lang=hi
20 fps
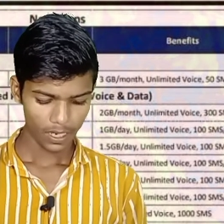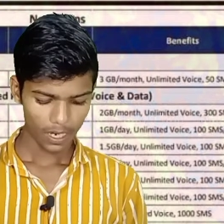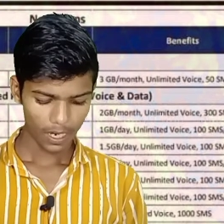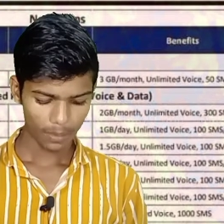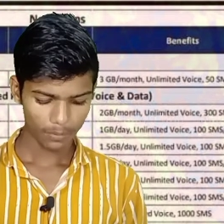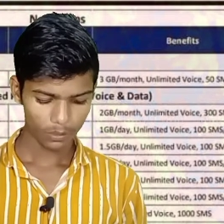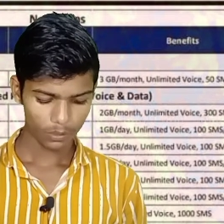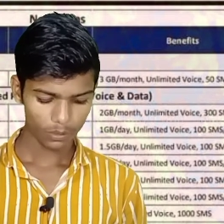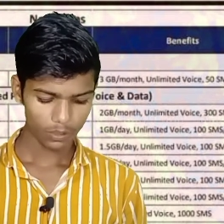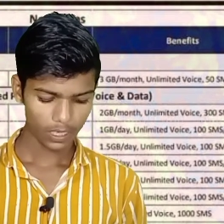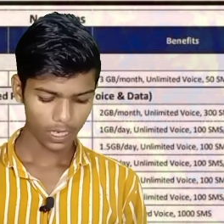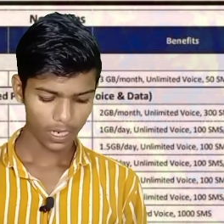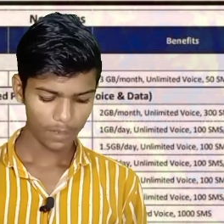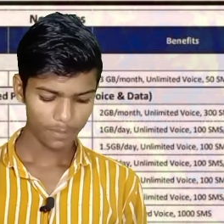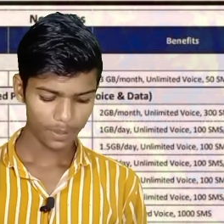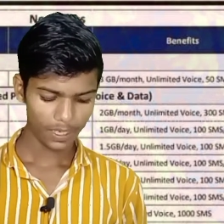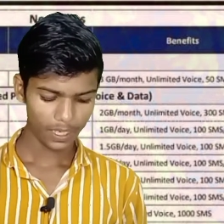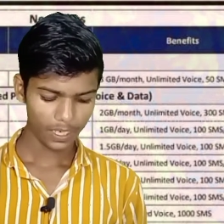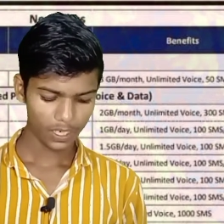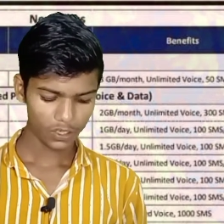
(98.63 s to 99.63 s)
अब दोस्तों यहाँ
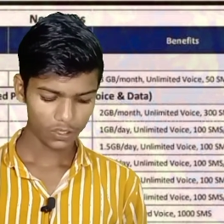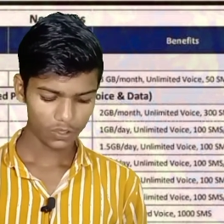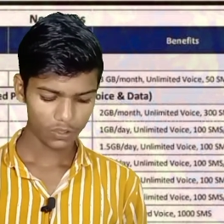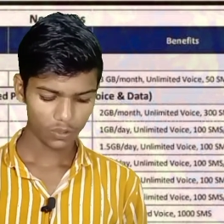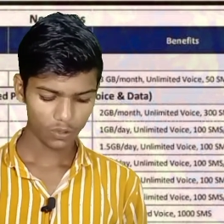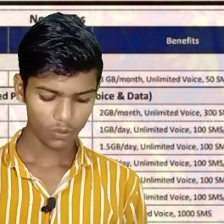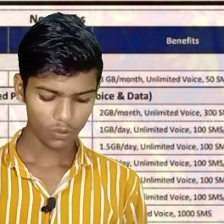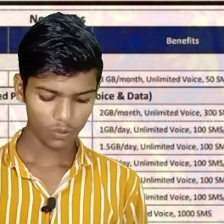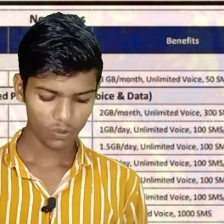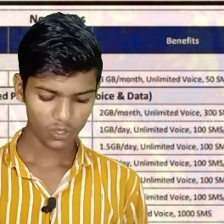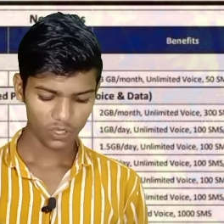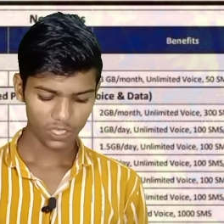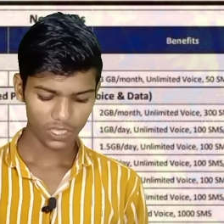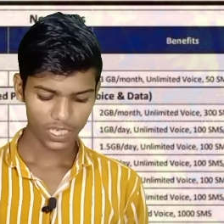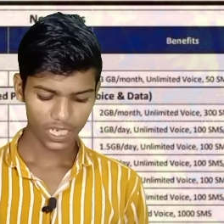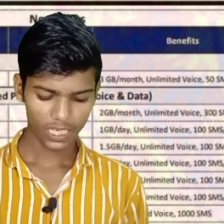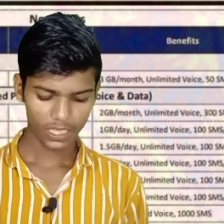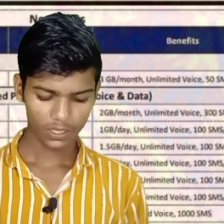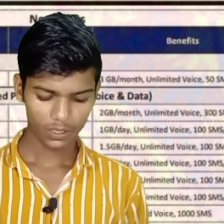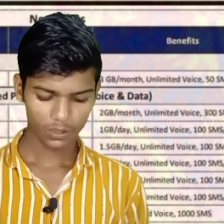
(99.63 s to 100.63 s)
पे एक सौ
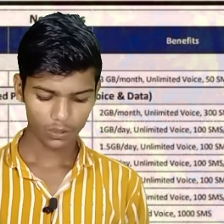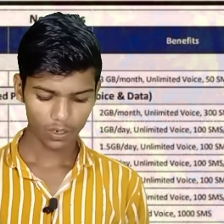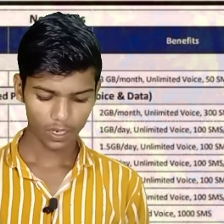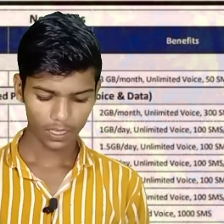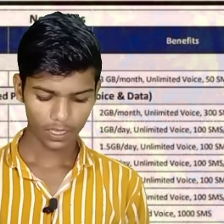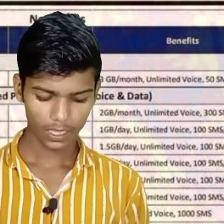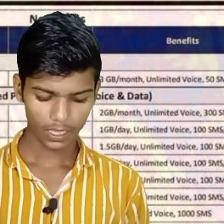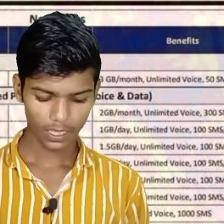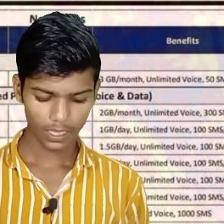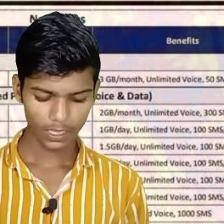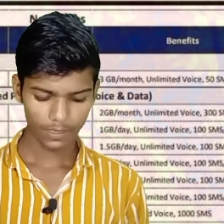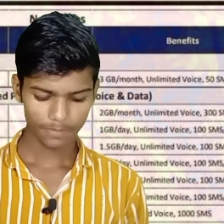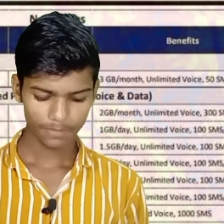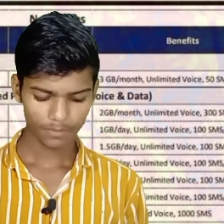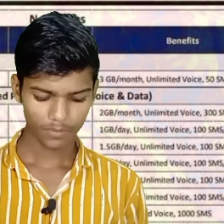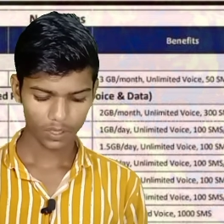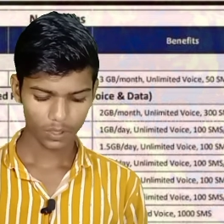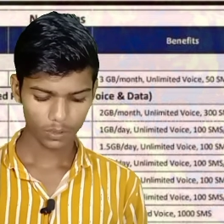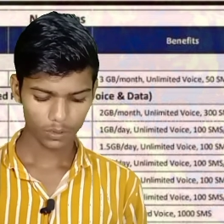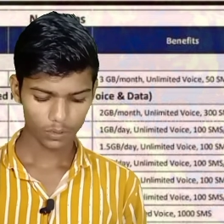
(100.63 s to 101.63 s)
उनचास का जो आता था
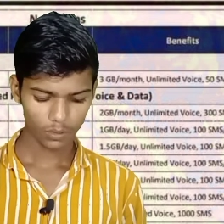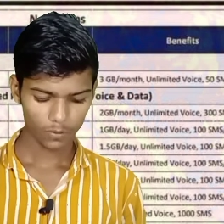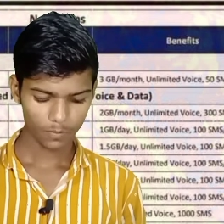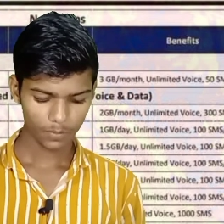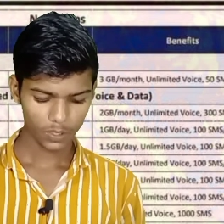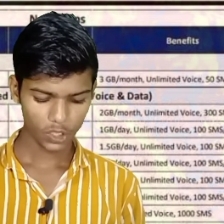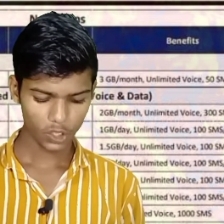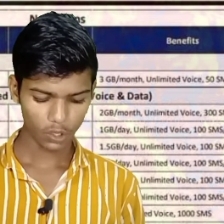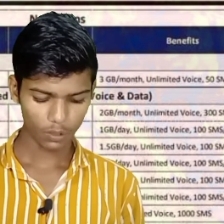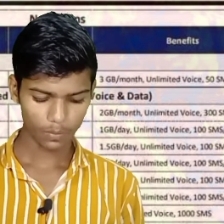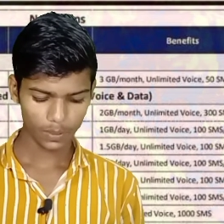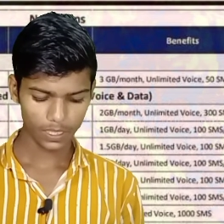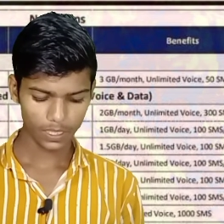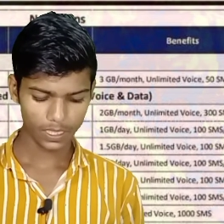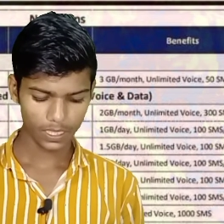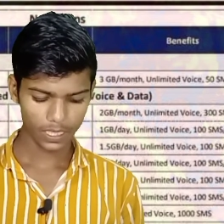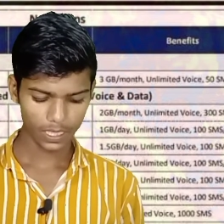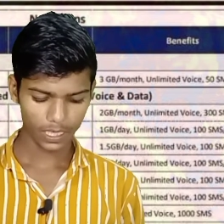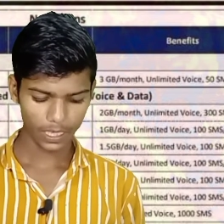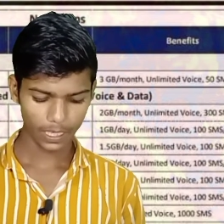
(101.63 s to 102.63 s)
दोस्तों चौबीस
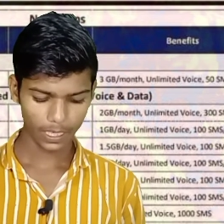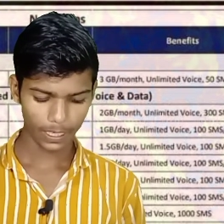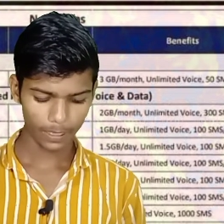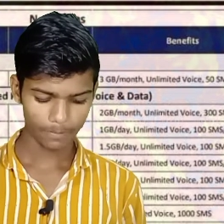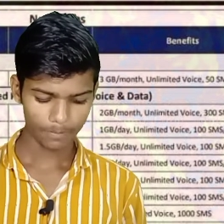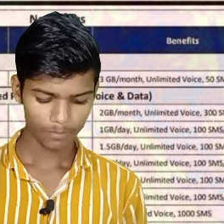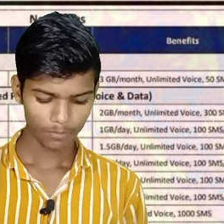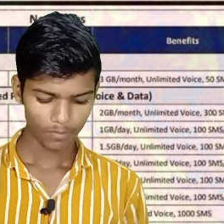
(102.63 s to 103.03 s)
दिन के लिए